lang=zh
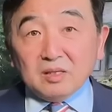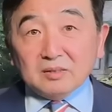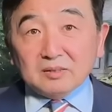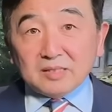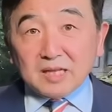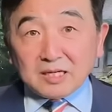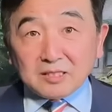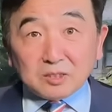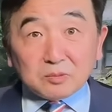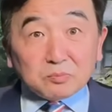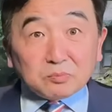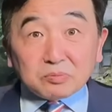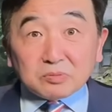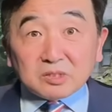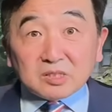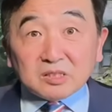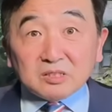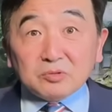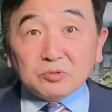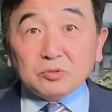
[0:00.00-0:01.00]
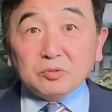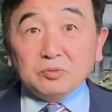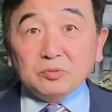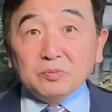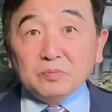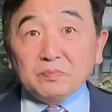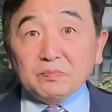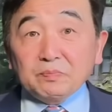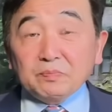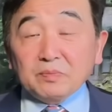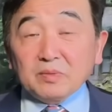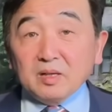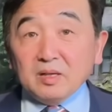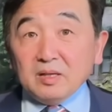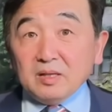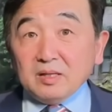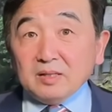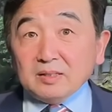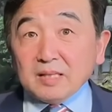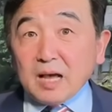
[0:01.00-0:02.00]
战争不持续，
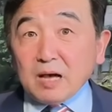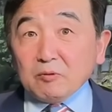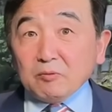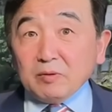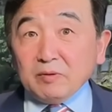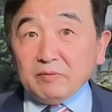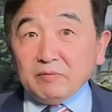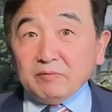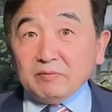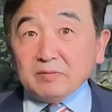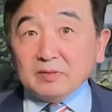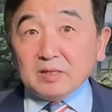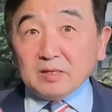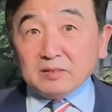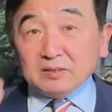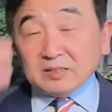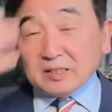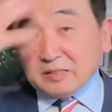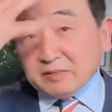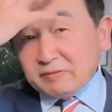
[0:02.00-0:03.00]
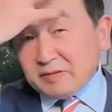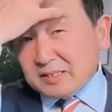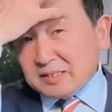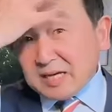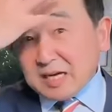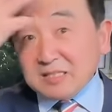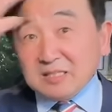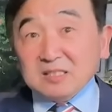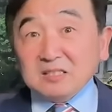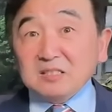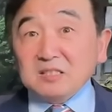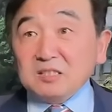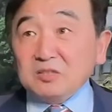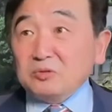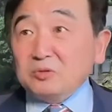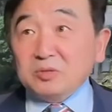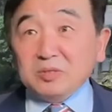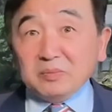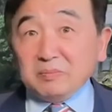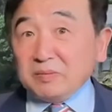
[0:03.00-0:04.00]
他会因为战争
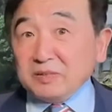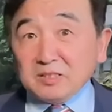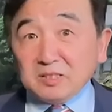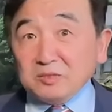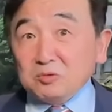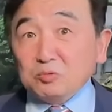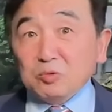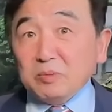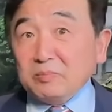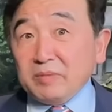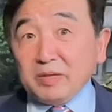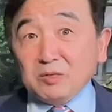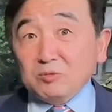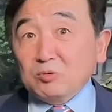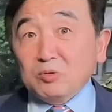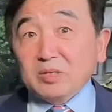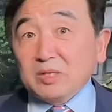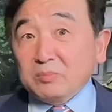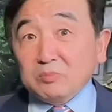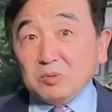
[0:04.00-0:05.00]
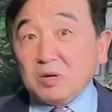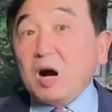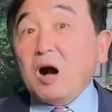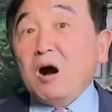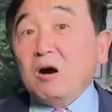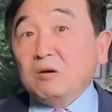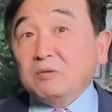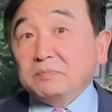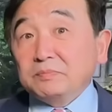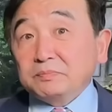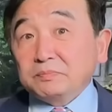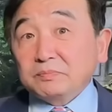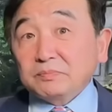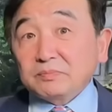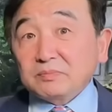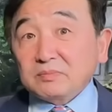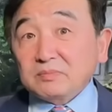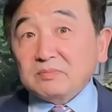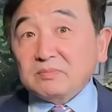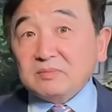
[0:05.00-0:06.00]
持续的本身对美国也不好，
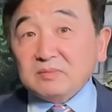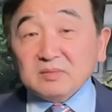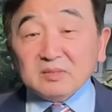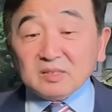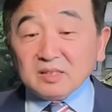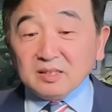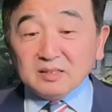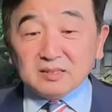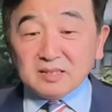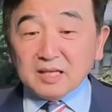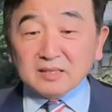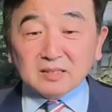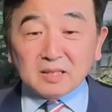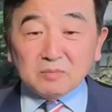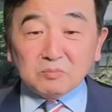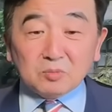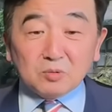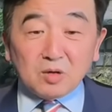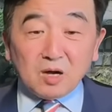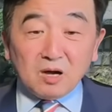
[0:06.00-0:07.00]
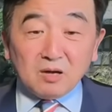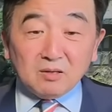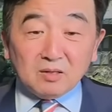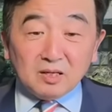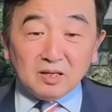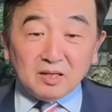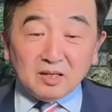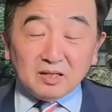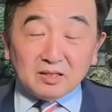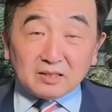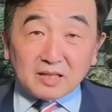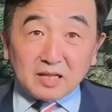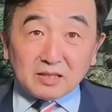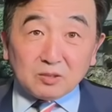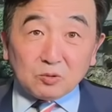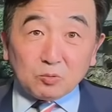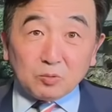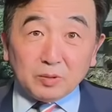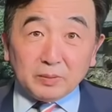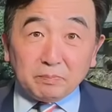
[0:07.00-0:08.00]
相当不好，他
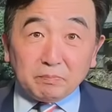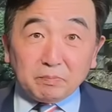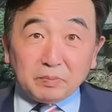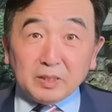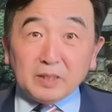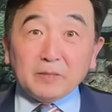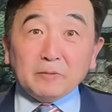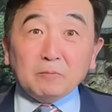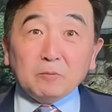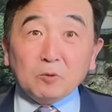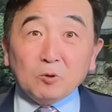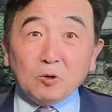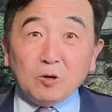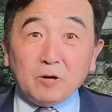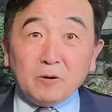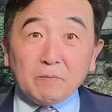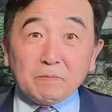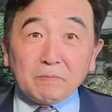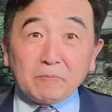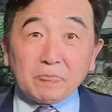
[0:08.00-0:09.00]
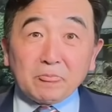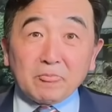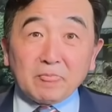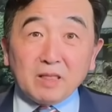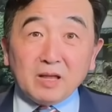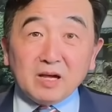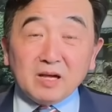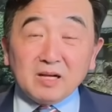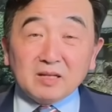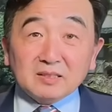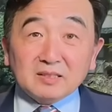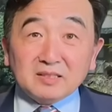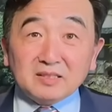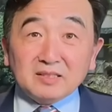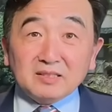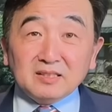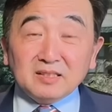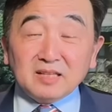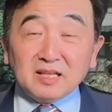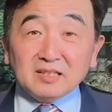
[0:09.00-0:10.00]
就会逼迫。呃，
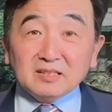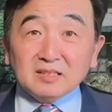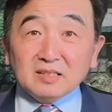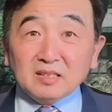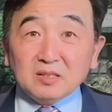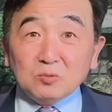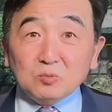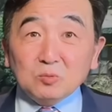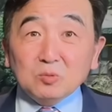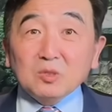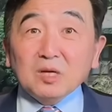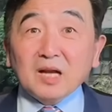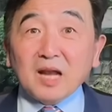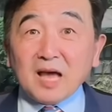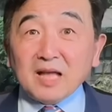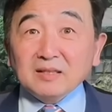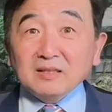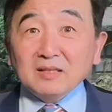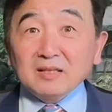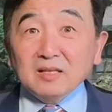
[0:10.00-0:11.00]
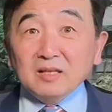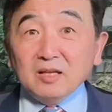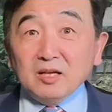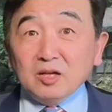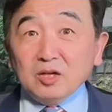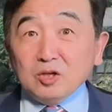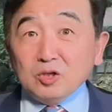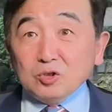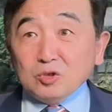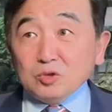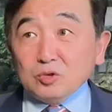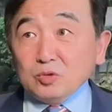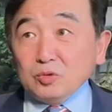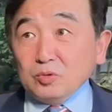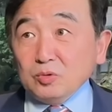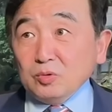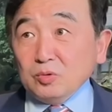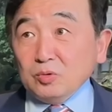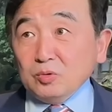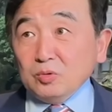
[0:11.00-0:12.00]
今天的乌克兰，
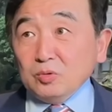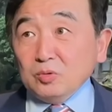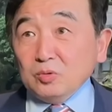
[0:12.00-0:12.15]
去，